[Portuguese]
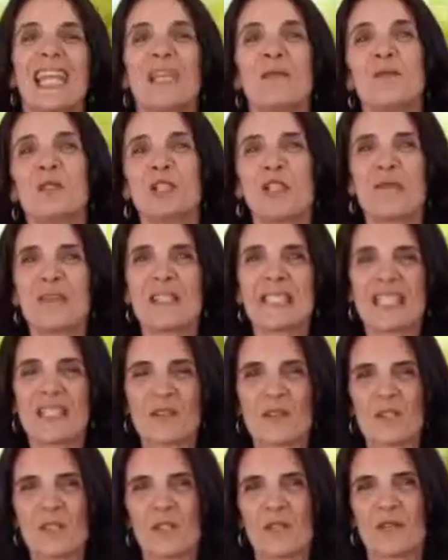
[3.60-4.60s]
Em
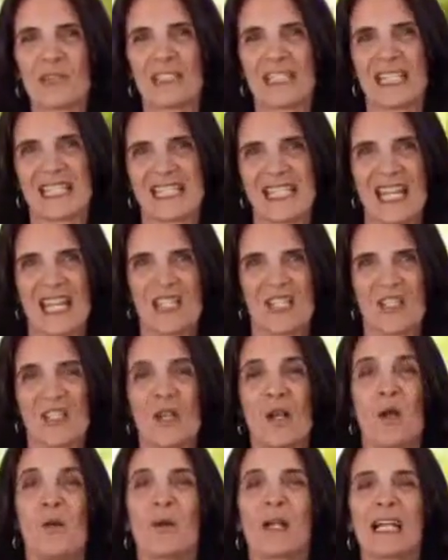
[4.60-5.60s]

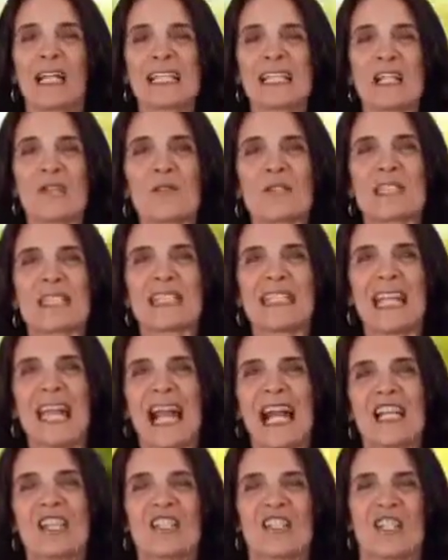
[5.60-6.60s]
1997, o casal de
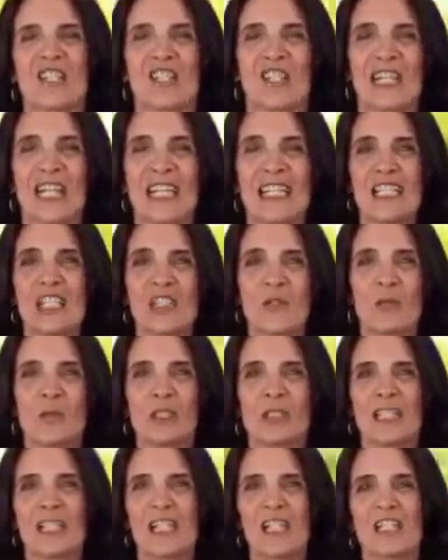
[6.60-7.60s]
cineastas Laís
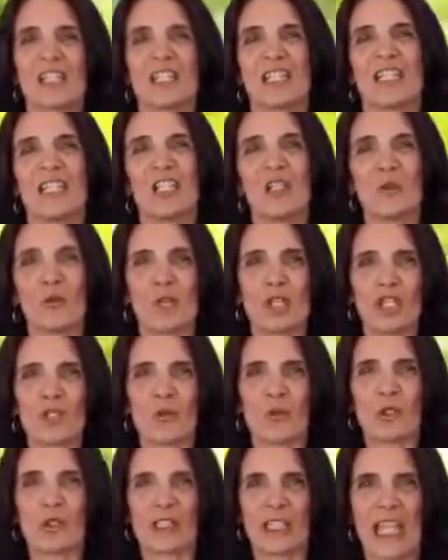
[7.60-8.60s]
Bodansky e
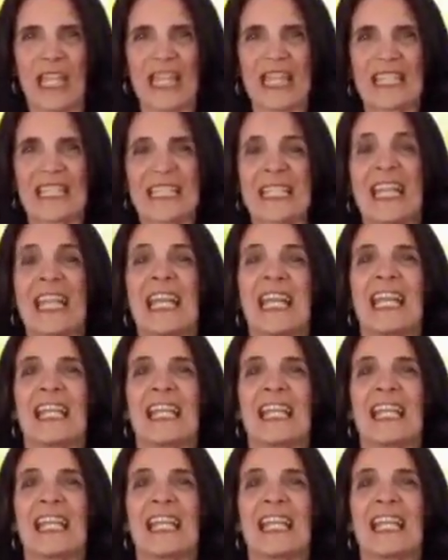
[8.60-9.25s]
Luiz Bolognese